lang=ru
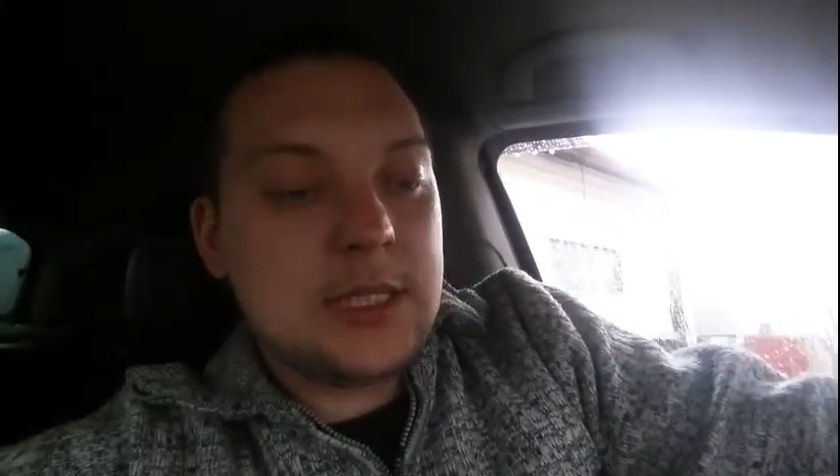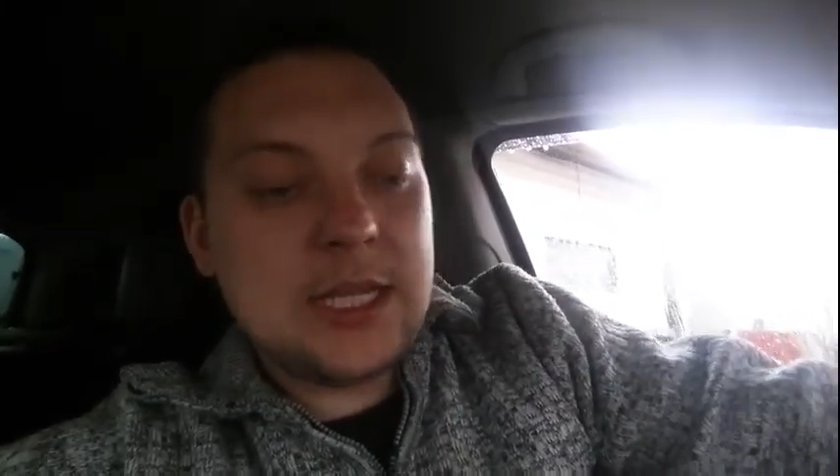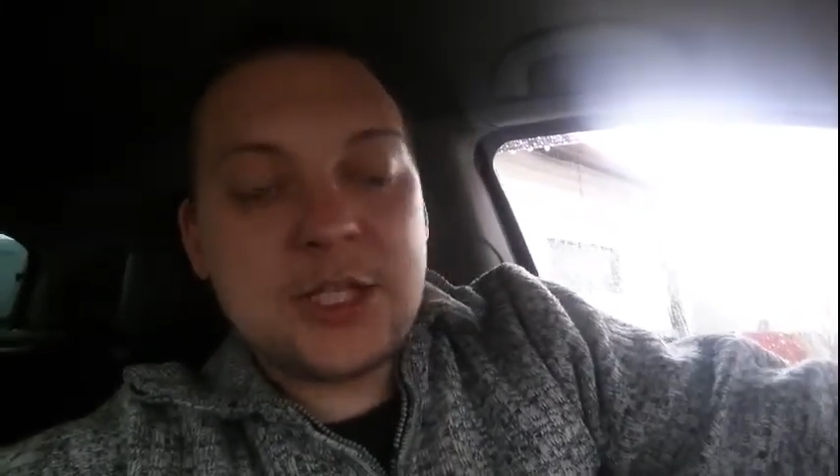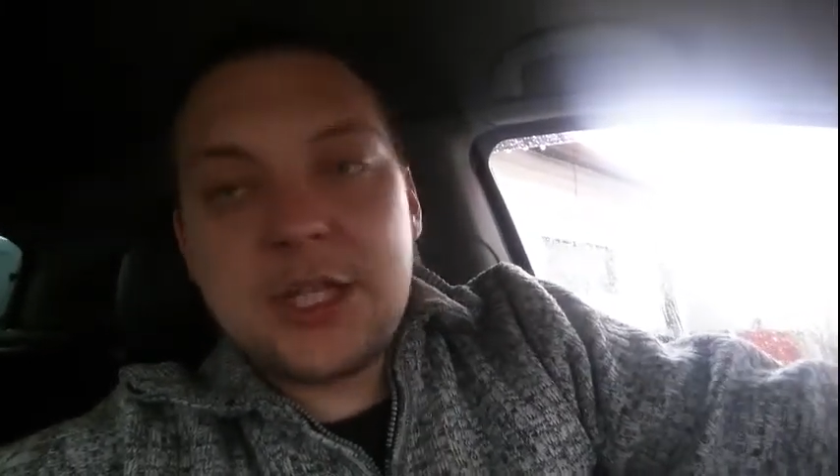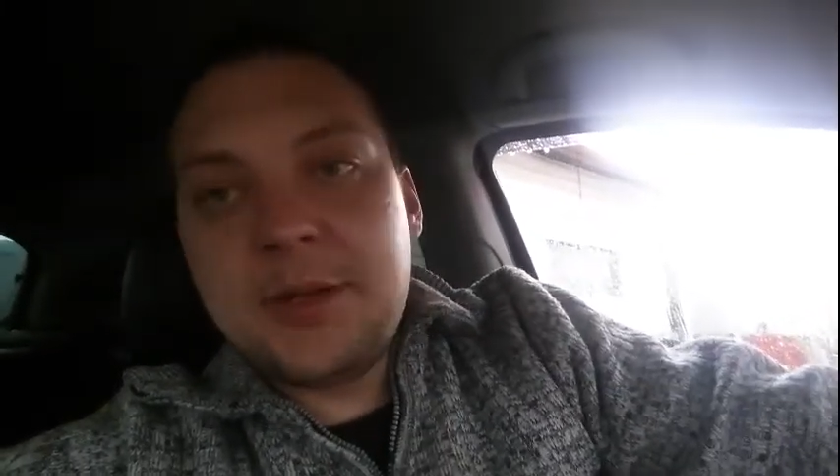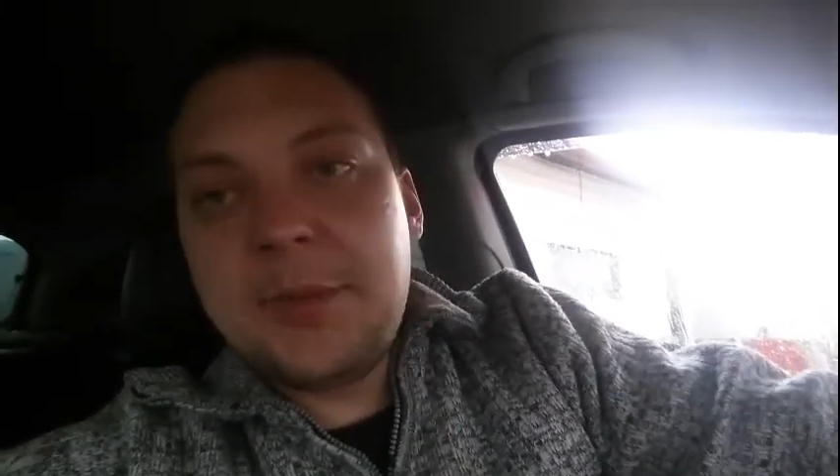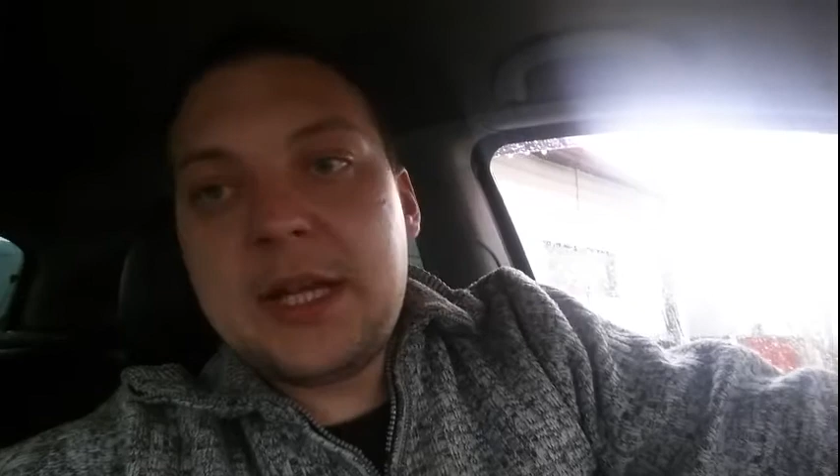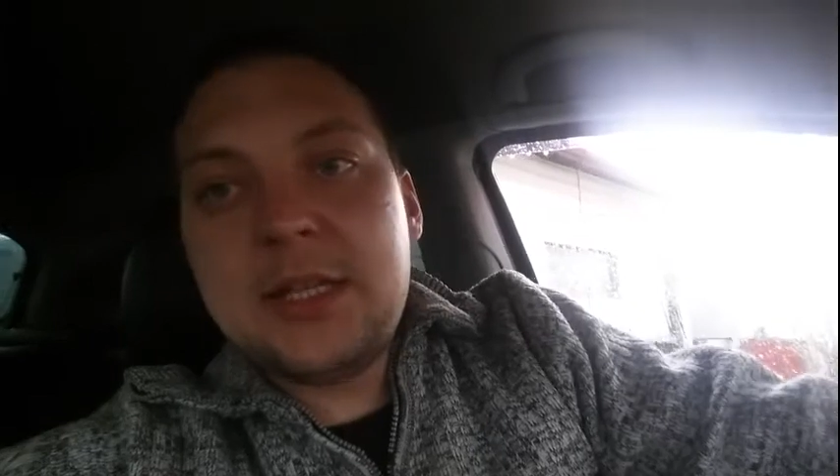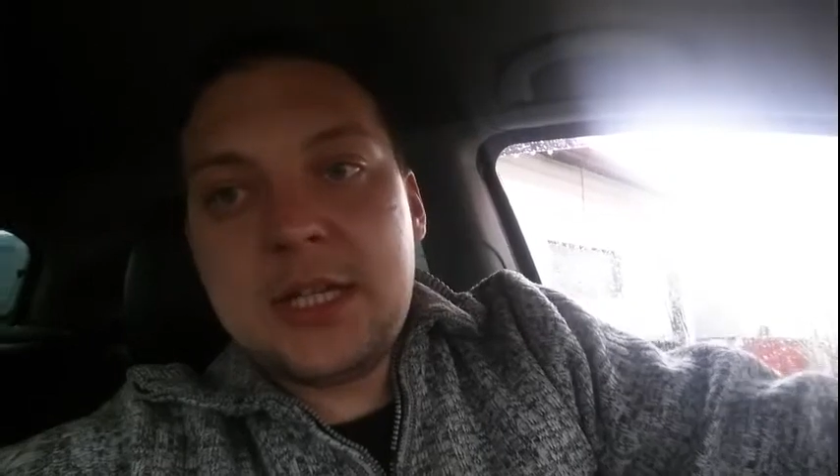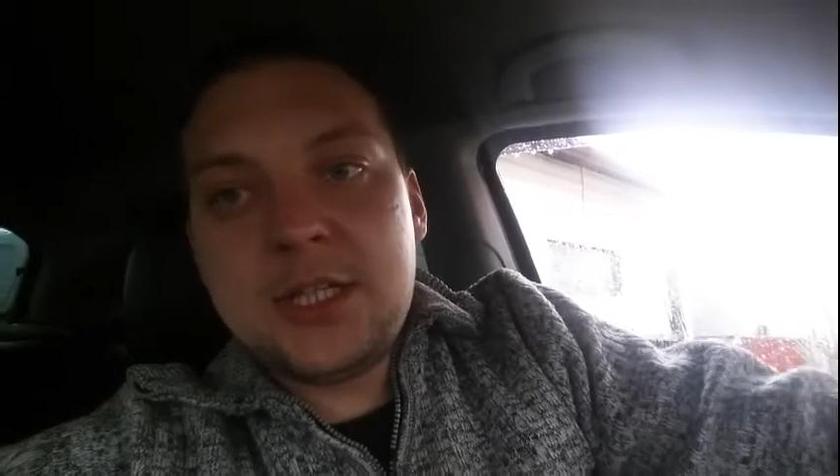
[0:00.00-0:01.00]
Так что,
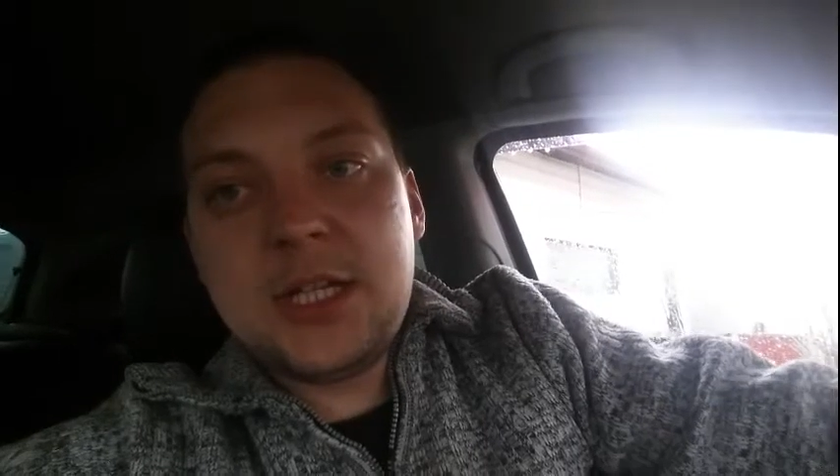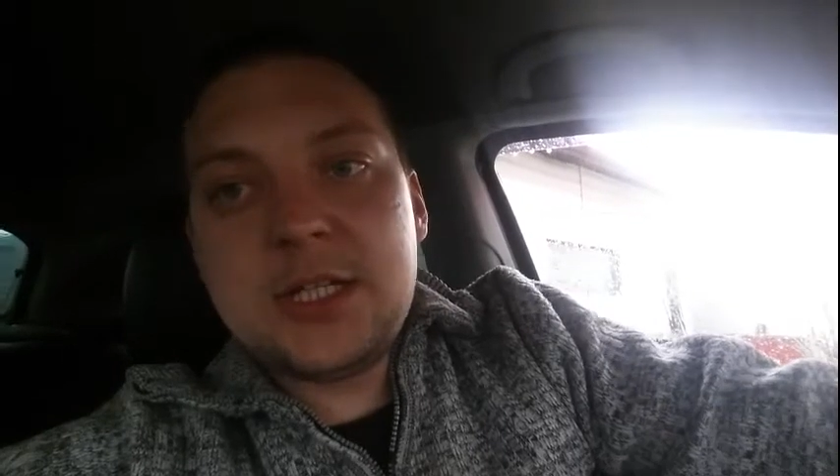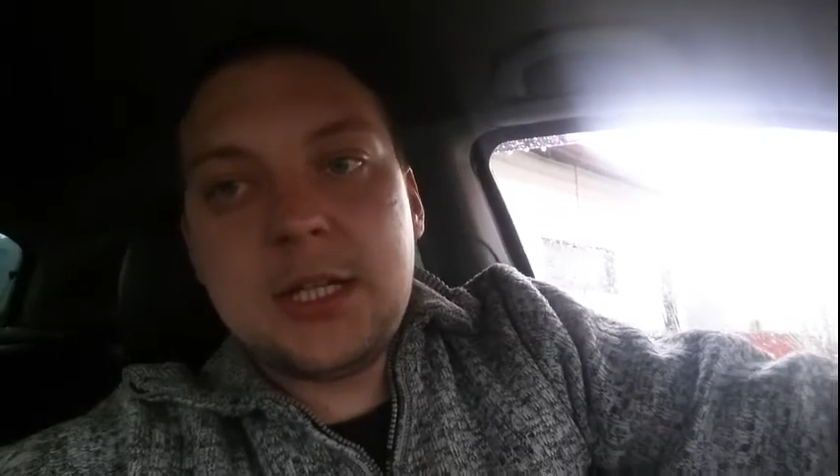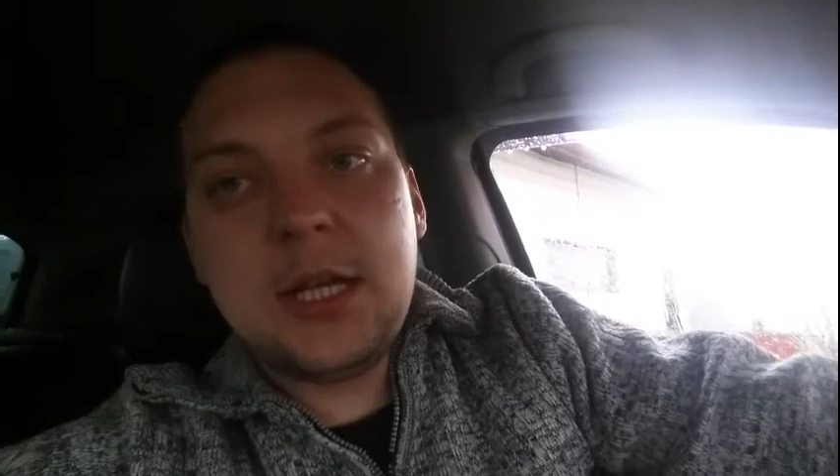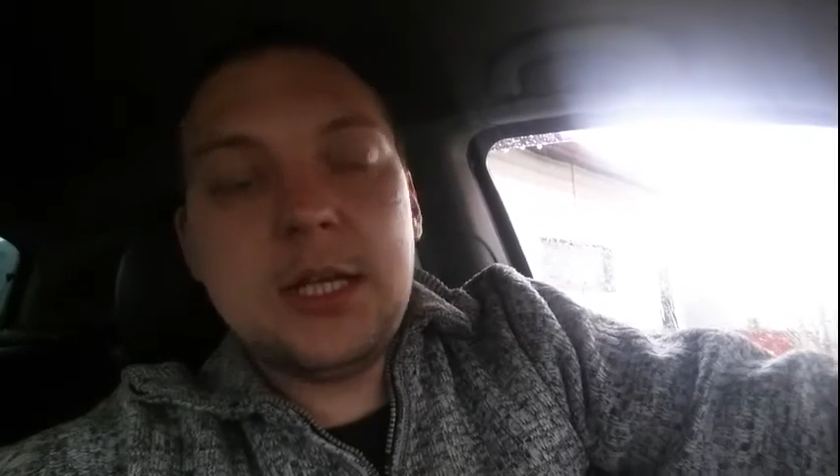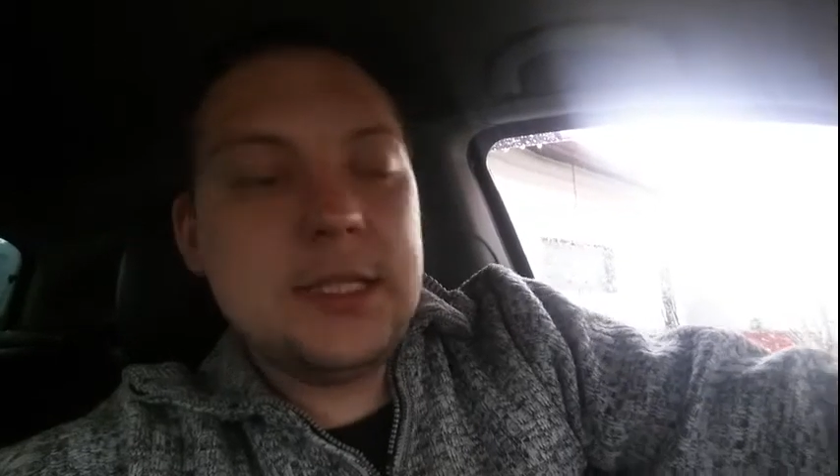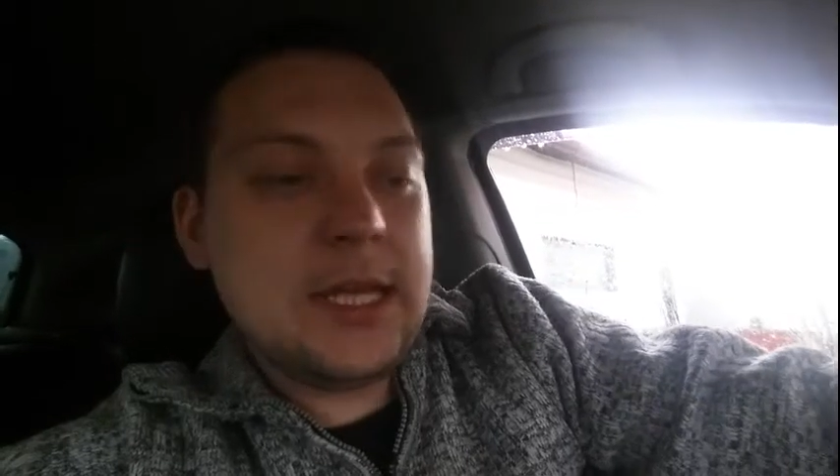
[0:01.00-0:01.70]
ребят, я сейчас